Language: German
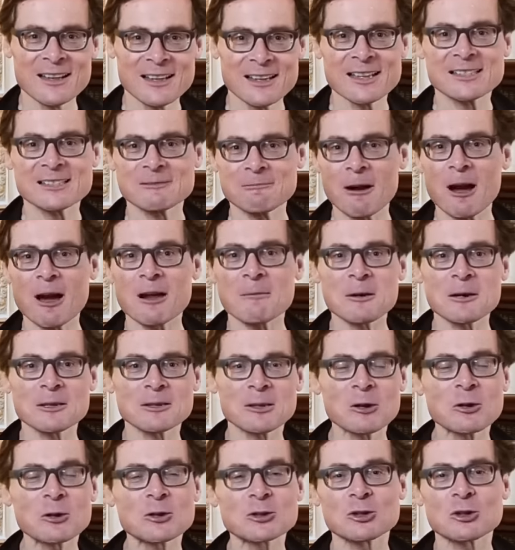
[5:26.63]
Jetzt war man
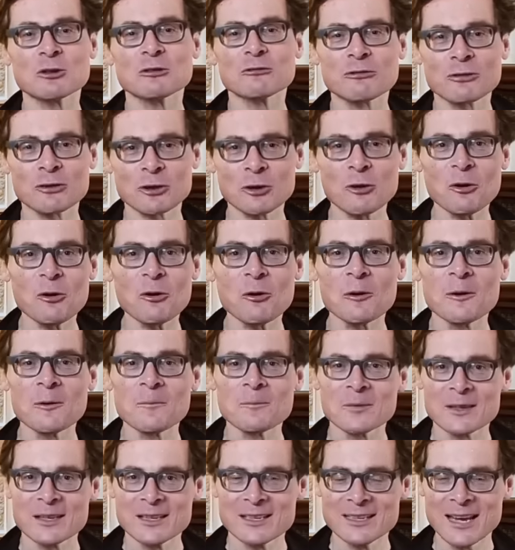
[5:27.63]
doch schon froh,
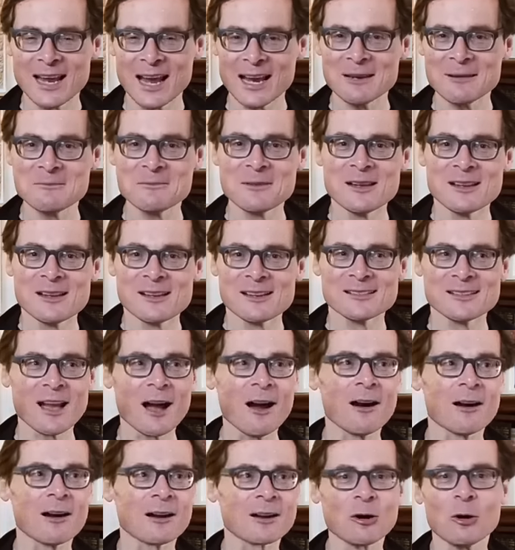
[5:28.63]
in einem
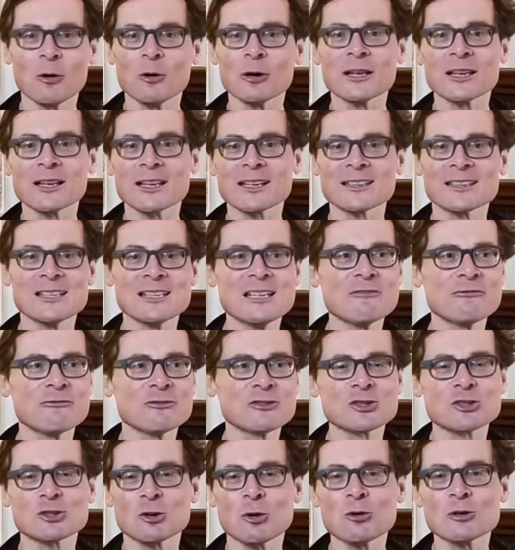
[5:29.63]
ja,
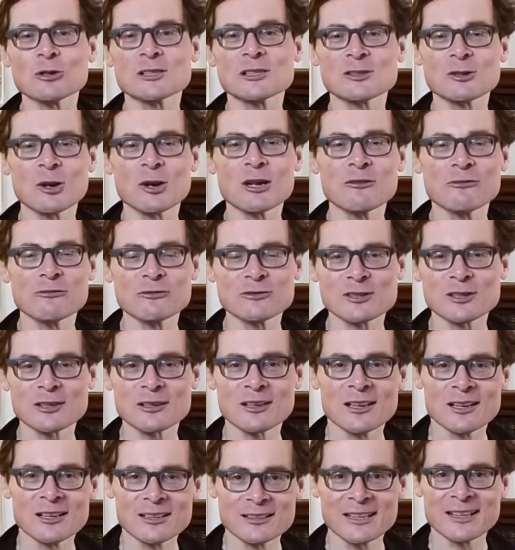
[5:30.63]
kollektiven
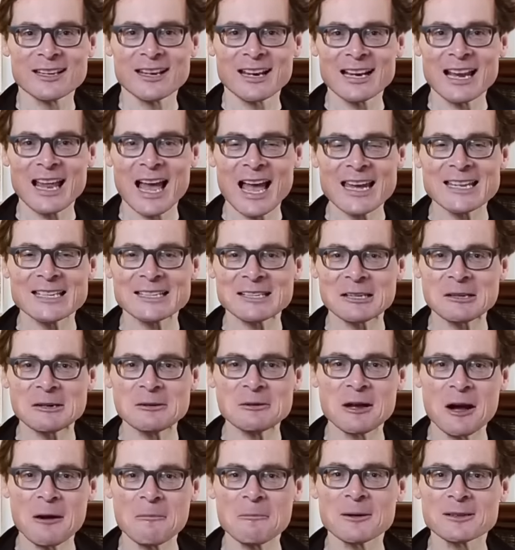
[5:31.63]
Stoßseufzer der
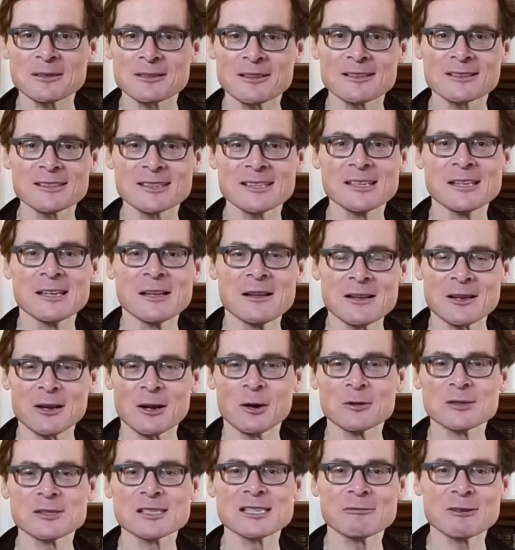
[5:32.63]
Erleichterung hat man da die
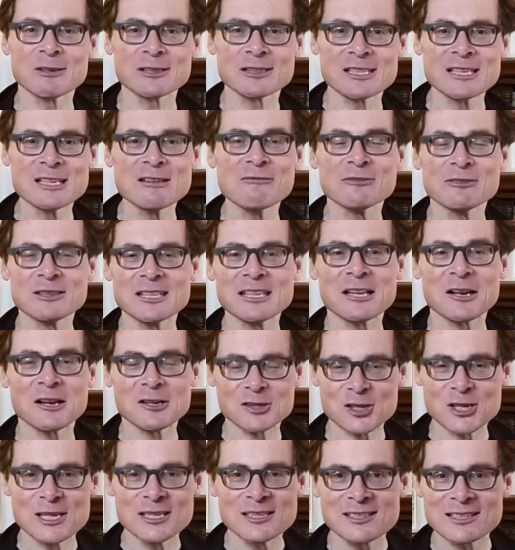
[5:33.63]
Konservativen, die
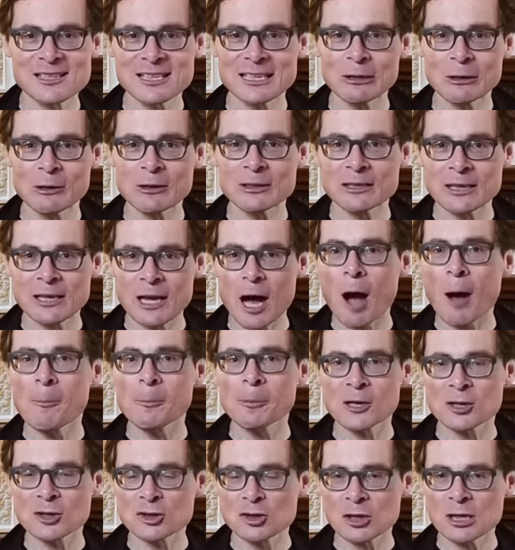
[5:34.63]
Kaczynski-Leute
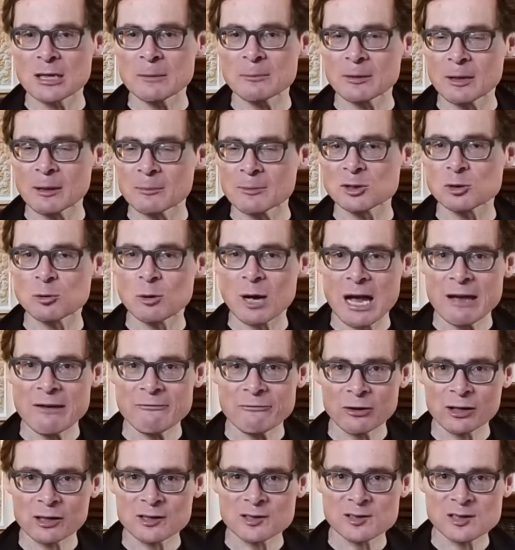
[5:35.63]
abgeschrieben, aber so
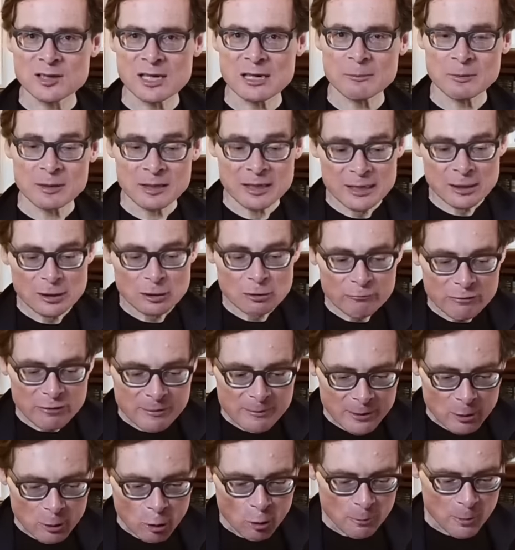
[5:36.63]
einfach ist es eben nicht und wir
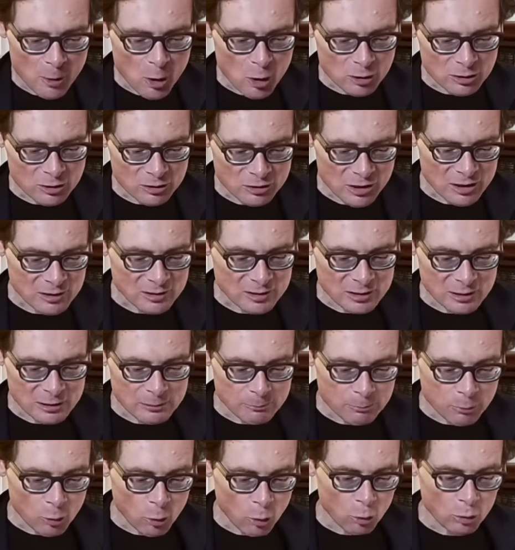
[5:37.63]
beobachten jetzt
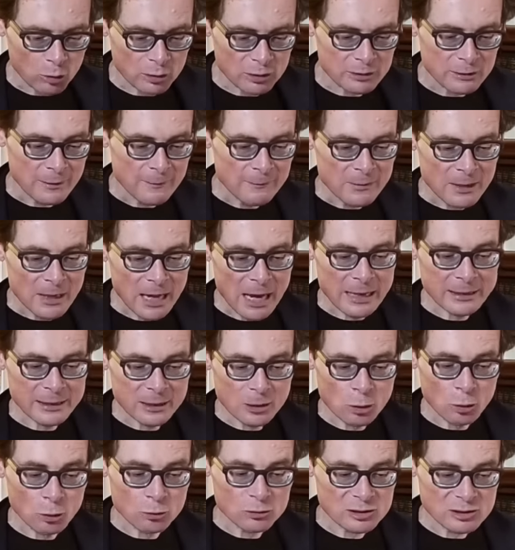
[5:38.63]
in Polen eine
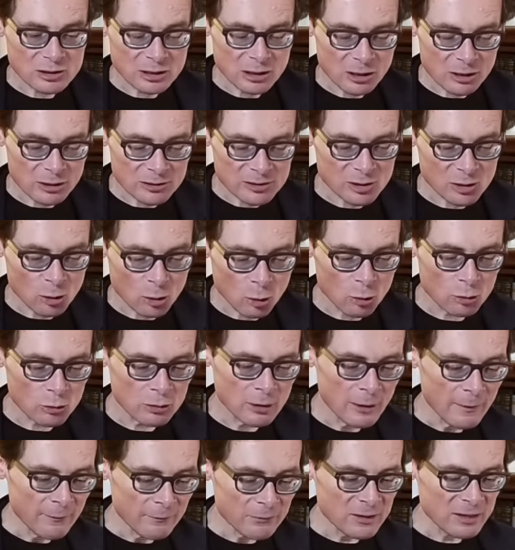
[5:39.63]

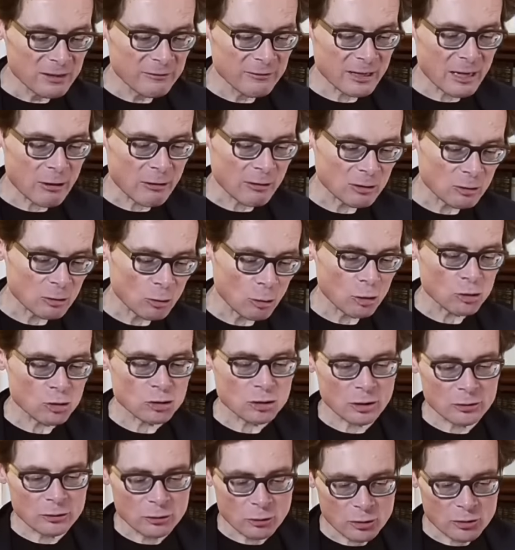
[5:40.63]
Konstellation, die wir auch in
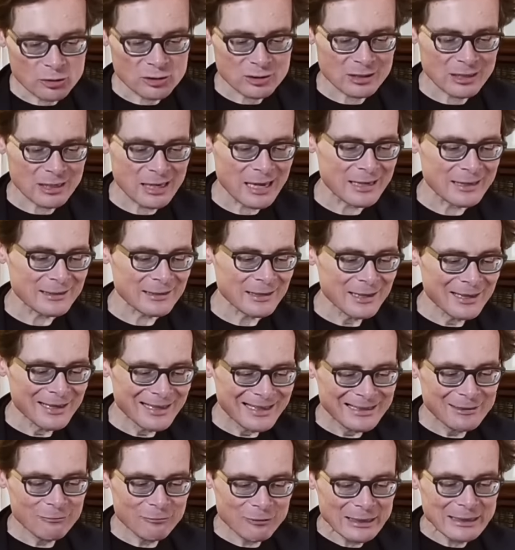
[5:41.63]
Deutschland, Österreich,
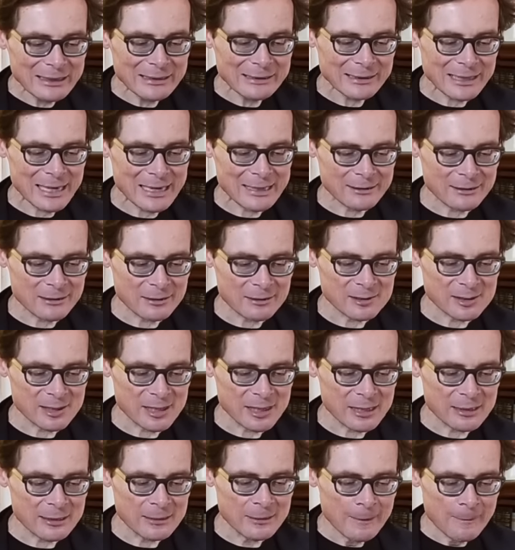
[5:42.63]
in vielen Ländern
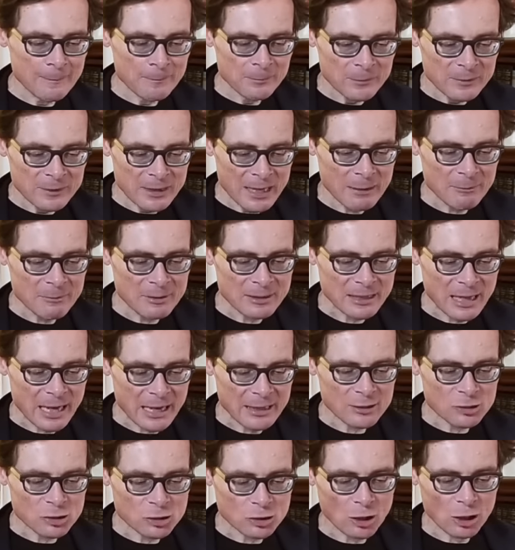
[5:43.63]
sehen, nämlich
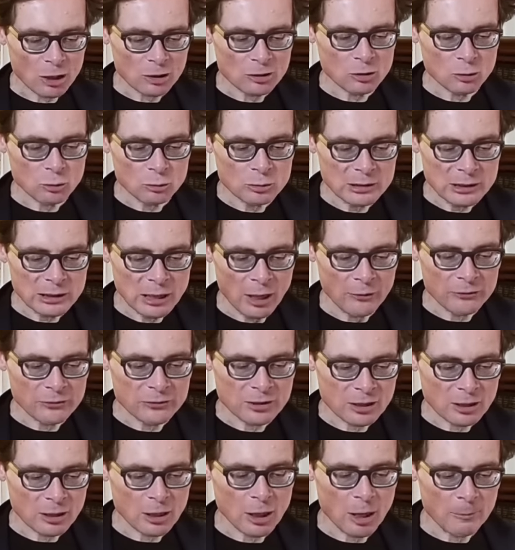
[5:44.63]
einen Stadt- und
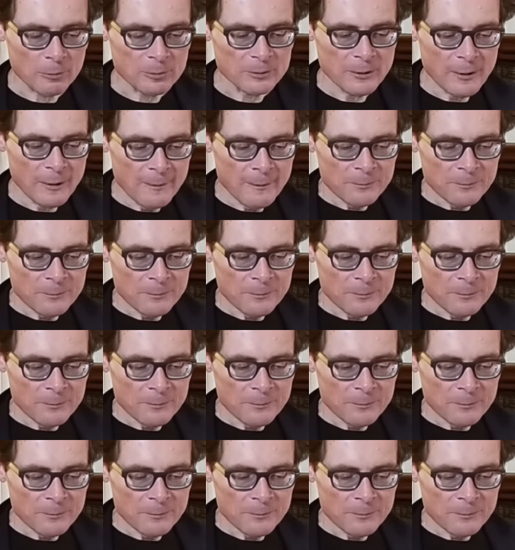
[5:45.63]
Landgraben.